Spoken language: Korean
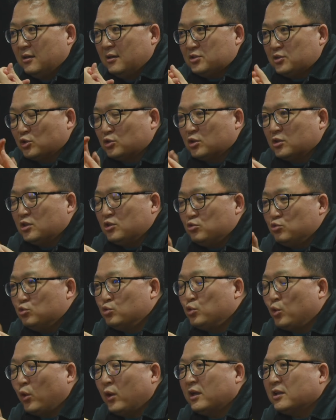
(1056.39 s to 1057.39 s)
여전히
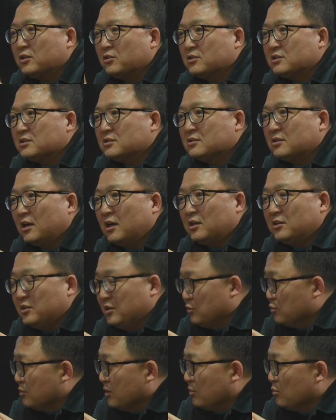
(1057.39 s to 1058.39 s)
유효한 것인가에
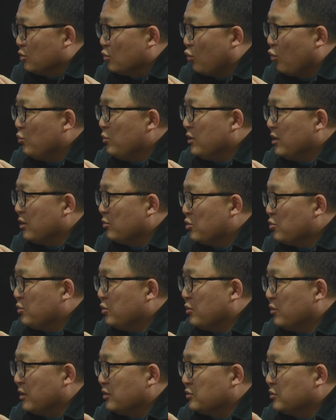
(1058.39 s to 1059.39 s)
대해서도 한번 고민을 해볼
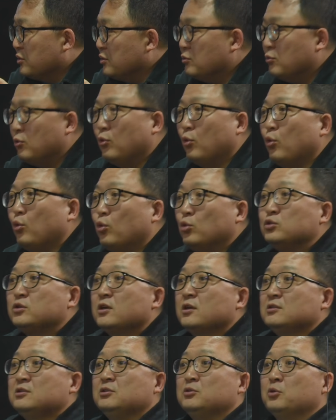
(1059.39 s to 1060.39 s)
필요가 있어요. 이거
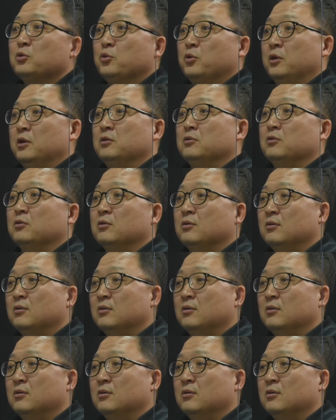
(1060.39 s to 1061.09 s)
언제까지 이럴 거야 이거?